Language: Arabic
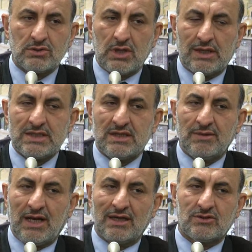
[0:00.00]
هذا
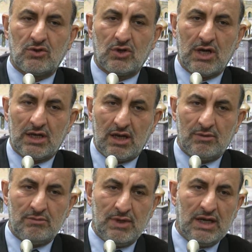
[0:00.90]
الزمن حتى لو كان
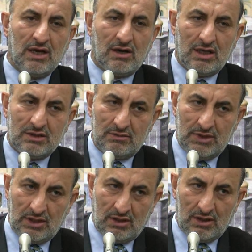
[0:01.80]
قبل مليارات
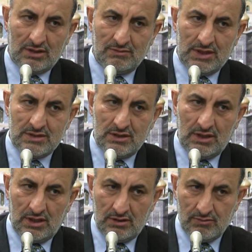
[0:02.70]
المليارات من
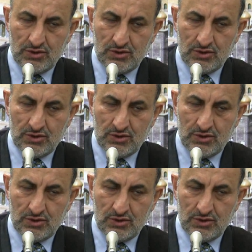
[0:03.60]
السنين